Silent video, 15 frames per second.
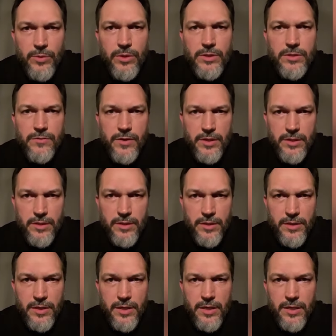название
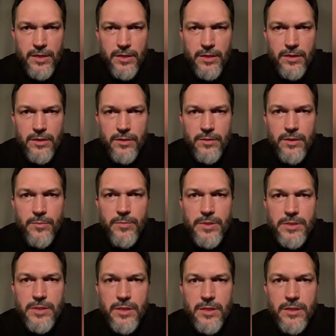греха
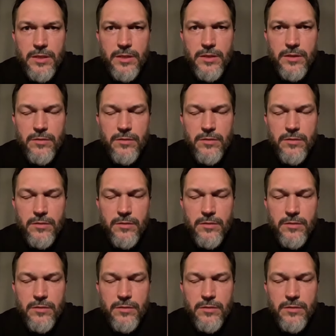написали